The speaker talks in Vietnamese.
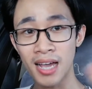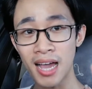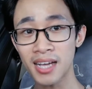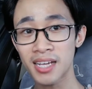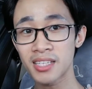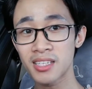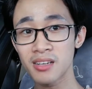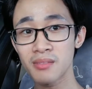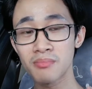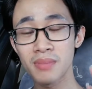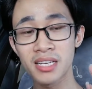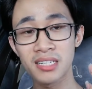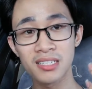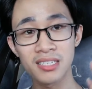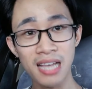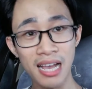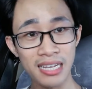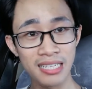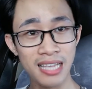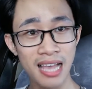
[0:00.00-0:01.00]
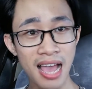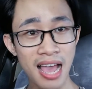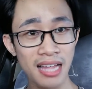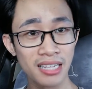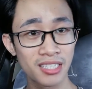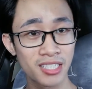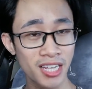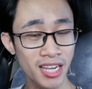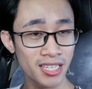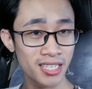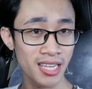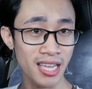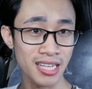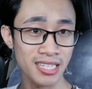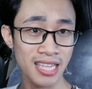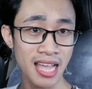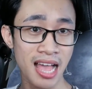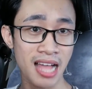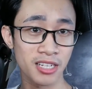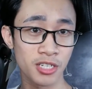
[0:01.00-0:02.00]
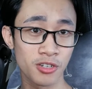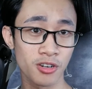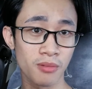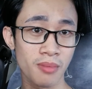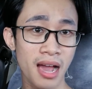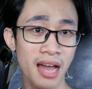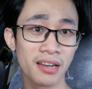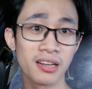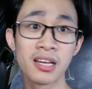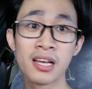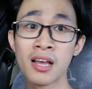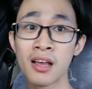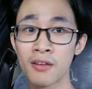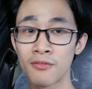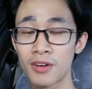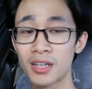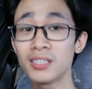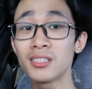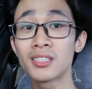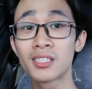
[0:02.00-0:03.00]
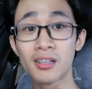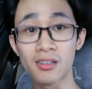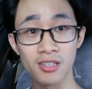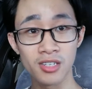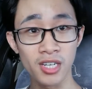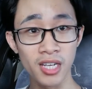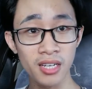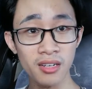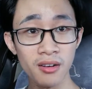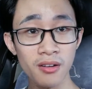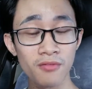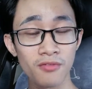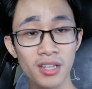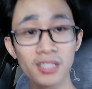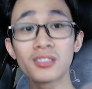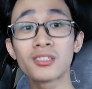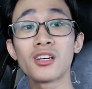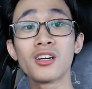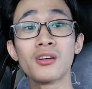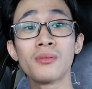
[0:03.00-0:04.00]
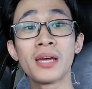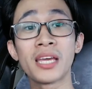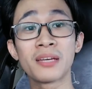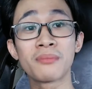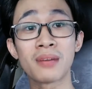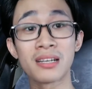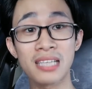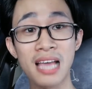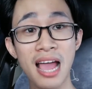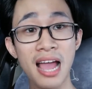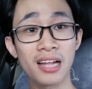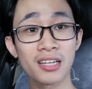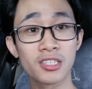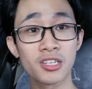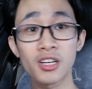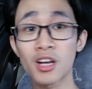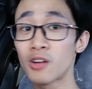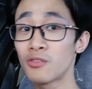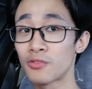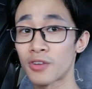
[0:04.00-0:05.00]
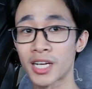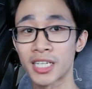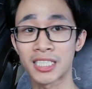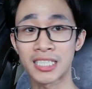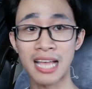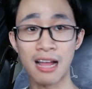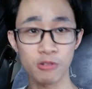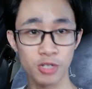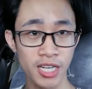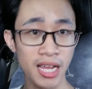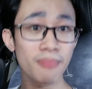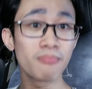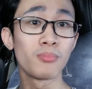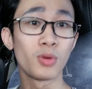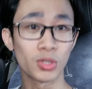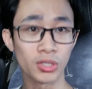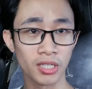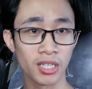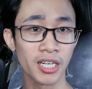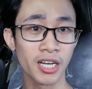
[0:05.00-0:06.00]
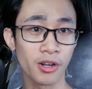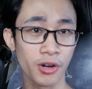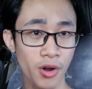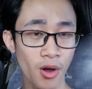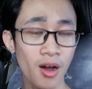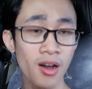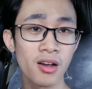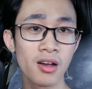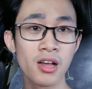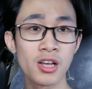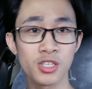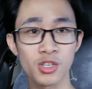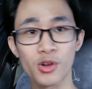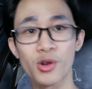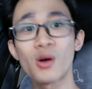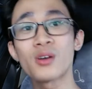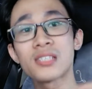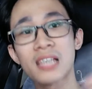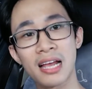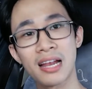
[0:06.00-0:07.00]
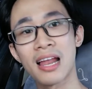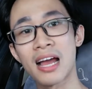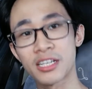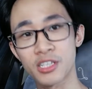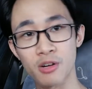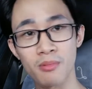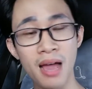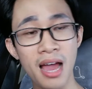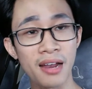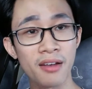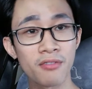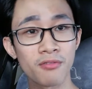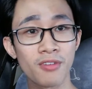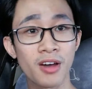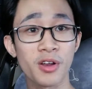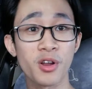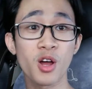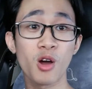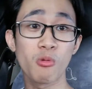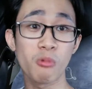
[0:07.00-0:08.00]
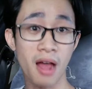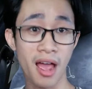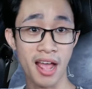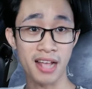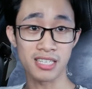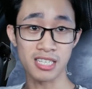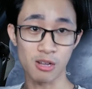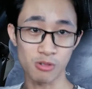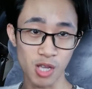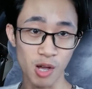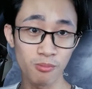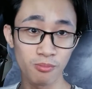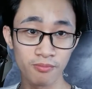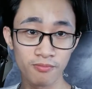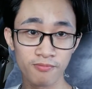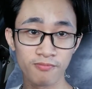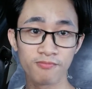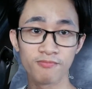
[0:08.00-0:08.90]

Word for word: các kiến thức mình dạy ra chia sẻ ra cho các bạn vẫn thực chiến vẫn từ mình mà ra chứ không phải sao chép một người nào đó sau đó dạy lại cho bạn và nó không hề sao rỗng